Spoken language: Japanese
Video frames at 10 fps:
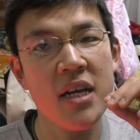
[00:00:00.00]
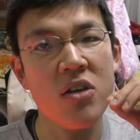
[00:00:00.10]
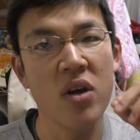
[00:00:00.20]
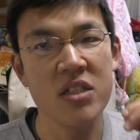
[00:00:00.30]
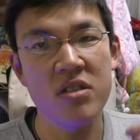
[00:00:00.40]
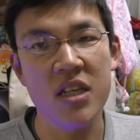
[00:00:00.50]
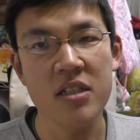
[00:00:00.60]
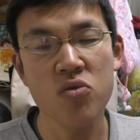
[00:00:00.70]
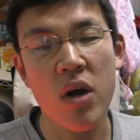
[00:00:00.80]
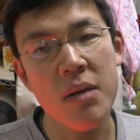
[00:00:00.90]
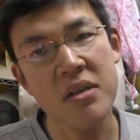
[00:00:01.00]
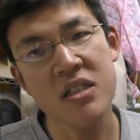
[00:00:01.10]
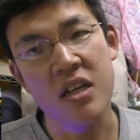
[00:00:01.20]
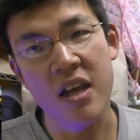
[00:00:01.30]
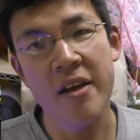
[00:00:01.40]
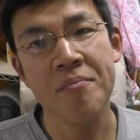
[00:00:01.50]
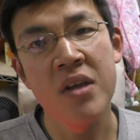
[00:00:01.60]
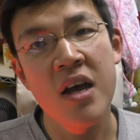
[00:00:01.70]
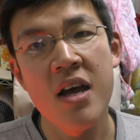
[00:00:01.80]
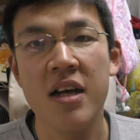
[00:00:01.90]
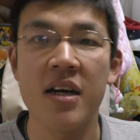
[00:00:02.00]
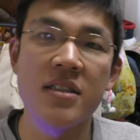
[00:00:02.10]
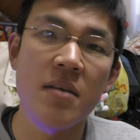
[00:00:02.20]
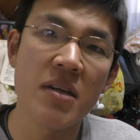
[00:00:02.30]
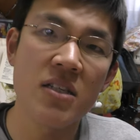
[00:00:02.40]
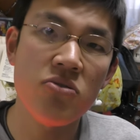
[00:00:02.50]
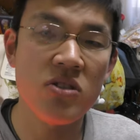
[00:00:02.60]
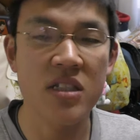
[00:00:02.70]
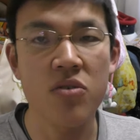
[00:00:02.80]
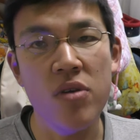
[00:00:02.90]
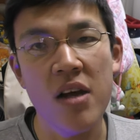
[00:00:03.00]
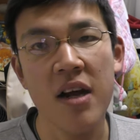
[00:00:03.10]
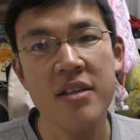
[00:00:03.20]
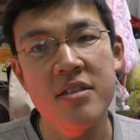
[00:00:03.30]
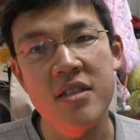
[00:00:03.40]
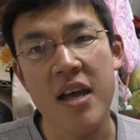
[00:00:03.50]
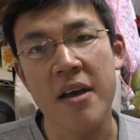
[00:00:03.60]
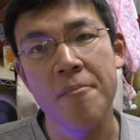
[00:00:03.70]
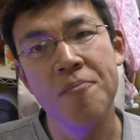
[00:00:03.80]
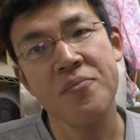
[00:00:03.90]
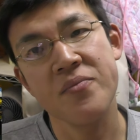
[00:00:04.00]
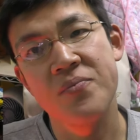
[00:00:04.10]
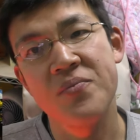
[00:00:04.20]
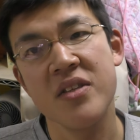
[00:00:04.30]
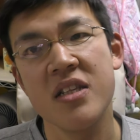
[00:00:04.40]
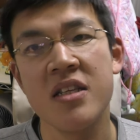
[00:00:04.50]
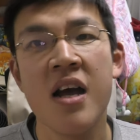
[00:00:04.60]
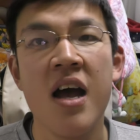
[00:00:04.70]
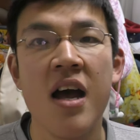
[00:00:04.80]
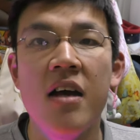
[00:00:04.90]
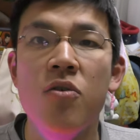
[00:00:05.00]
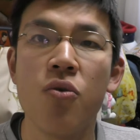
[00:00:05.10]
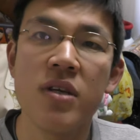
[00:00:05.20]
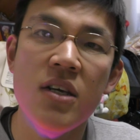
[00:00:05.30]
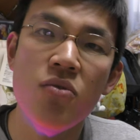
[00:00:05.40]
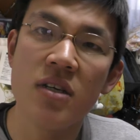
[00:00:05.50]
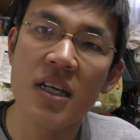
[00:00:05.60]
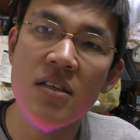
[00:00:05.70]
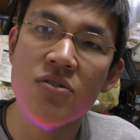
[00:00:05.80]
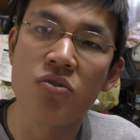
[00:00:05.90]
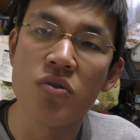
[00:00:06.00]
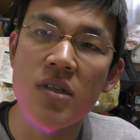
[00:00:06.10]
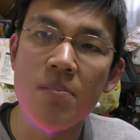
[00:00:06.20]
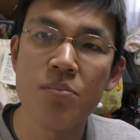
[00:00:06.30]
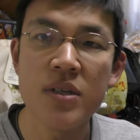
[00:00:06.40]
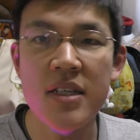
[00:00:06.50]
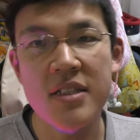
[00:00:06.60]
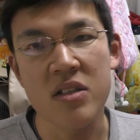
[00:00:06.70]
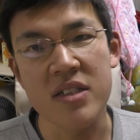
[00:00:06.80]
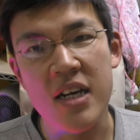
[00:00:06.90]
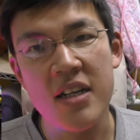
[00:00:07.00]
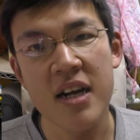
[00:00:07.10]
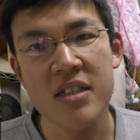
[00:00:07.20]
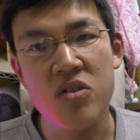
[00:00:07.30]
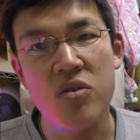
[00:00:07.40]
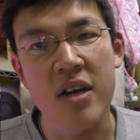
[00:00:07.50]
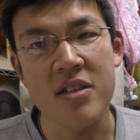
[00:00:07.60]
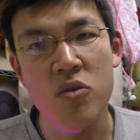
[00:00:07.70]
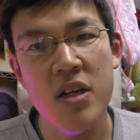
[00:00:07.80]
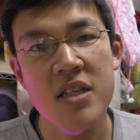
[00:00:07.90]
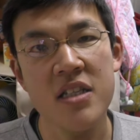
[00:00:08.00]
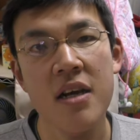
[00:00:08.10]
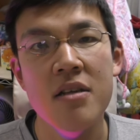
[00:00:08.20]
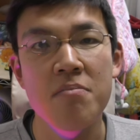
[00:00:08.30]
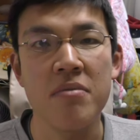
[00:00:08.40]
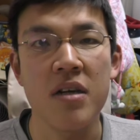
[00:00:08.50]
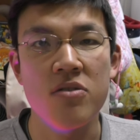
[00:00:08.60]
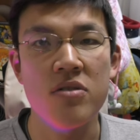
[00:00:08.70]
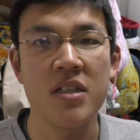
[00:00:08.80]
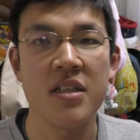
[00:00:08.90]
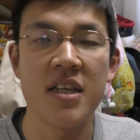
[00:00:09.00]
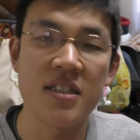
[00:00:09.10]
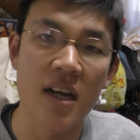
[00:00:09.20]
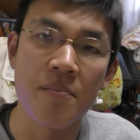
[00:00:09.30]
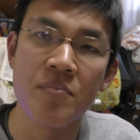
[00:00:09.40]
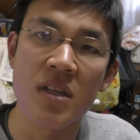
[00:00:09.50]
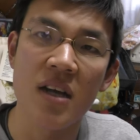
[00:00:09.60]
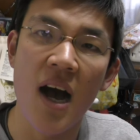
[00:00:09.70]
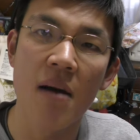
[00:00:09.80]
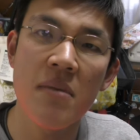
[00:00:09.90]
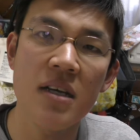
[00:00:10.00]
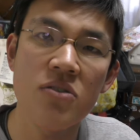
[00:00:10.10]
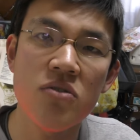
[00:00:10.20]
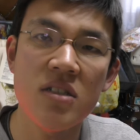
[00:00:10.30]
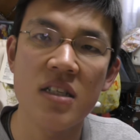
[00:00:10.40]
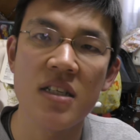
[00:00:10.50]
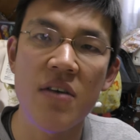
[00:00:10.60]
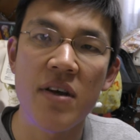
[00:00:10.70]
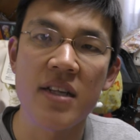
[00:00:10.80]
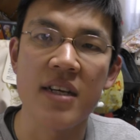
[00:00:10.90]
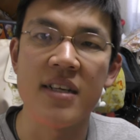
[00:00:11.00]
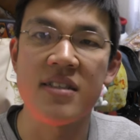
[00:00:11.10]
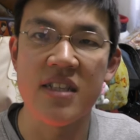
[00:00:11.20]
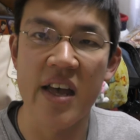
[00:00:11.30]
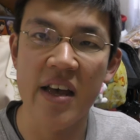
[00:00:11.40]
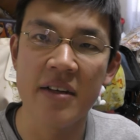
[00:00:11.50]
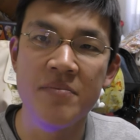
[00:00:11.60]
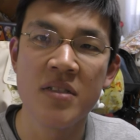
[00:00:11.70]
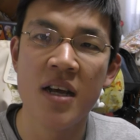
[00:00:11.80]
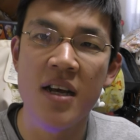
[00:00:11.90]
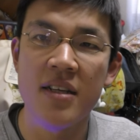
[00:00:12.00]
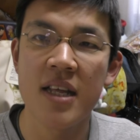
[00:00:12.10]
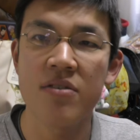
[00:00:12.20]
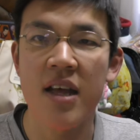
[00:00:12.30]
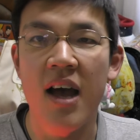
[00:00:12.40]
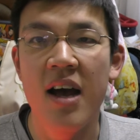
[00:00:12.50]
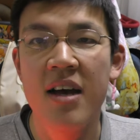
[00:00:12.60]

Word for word: ねぎの味はちゃんとありましたね固めでちょっと塩気があってうんオニオンリングというかプリッツのサラダ味というかそれに近いクッキーでした甘いクッキーではないですねなので